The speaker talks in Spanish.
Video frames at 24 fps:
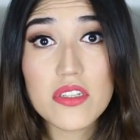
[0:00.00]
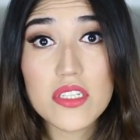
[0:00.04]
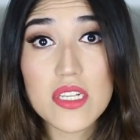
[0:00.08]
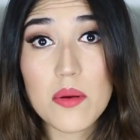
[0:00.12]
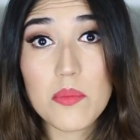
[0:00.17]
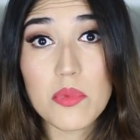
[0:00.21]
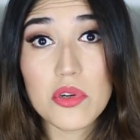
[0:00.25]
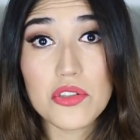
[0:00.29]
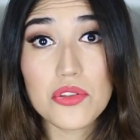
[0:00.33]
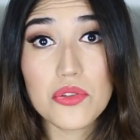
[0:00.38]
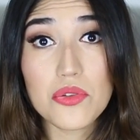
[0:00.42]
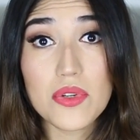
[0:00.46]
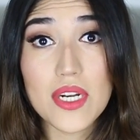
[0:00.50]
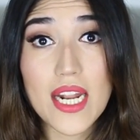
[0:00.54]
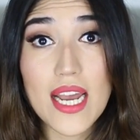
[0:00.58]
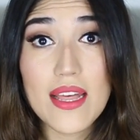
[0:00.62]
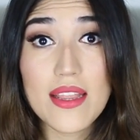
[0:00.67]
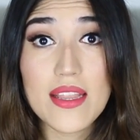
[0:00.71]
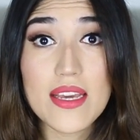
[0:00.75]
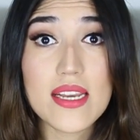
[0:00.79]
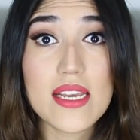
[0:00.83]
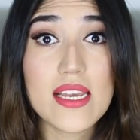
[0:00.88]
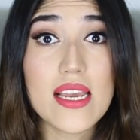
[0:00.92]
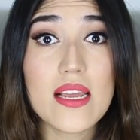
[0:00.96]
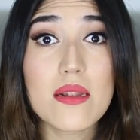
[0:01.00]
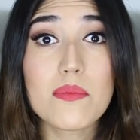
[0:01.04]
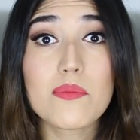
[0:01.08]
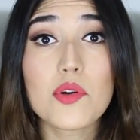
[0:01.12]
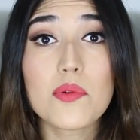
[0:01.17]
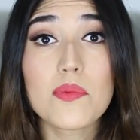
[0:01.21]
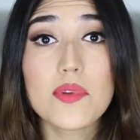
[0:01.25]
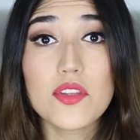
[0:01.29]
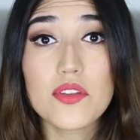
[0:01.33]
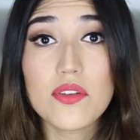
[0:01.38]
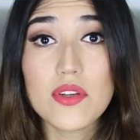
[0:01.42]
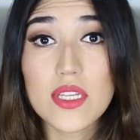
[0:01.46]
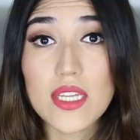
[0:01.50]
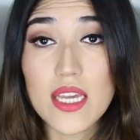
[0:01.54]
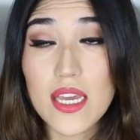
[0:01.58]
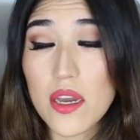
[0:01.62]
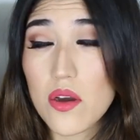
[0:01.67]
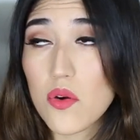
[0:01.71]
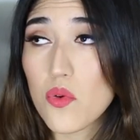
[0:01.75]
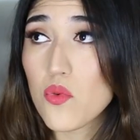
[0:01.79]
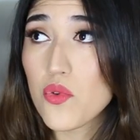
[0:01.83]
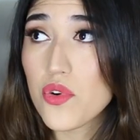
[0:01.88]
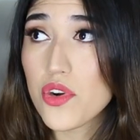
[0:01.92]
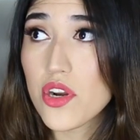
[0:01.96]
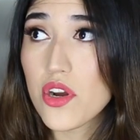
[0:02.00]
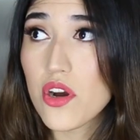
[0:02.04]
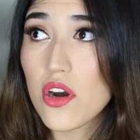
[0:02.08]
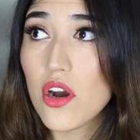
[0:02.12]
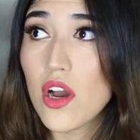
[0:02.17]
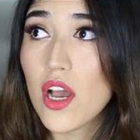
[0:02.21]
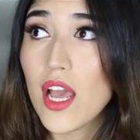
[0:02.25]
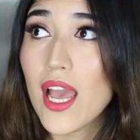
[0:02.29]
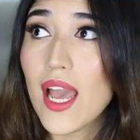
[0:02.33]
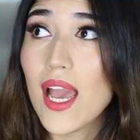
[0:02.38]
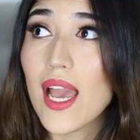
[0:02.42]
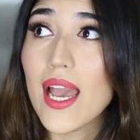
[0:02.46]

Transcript: esa postura de que el momento en que uno